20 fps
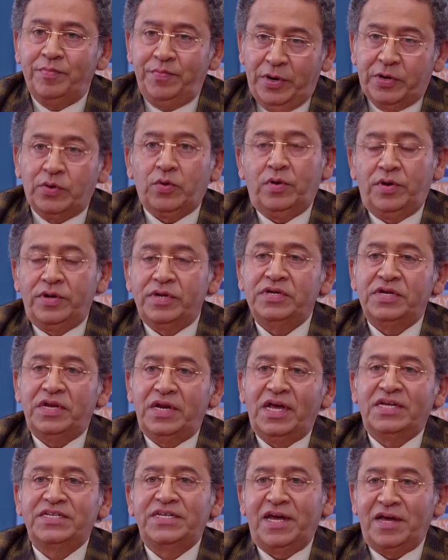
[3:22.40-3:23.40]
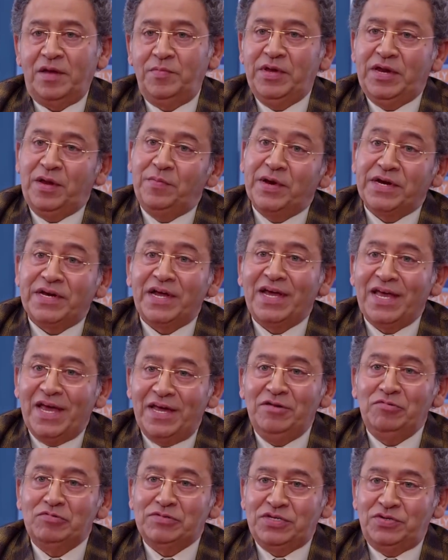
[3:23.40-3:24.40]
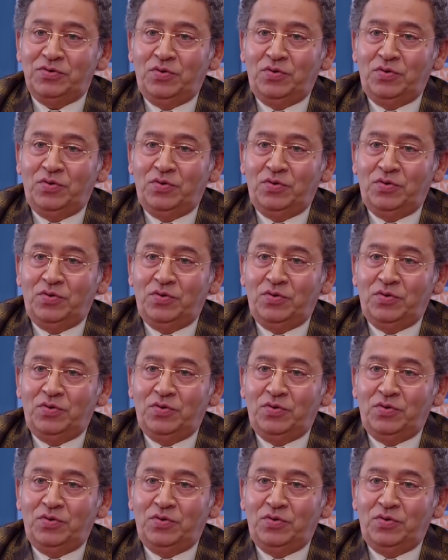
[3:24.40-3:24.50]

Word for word: बिल्कुल लग जाएगा मेरा बेटा गया ना उसे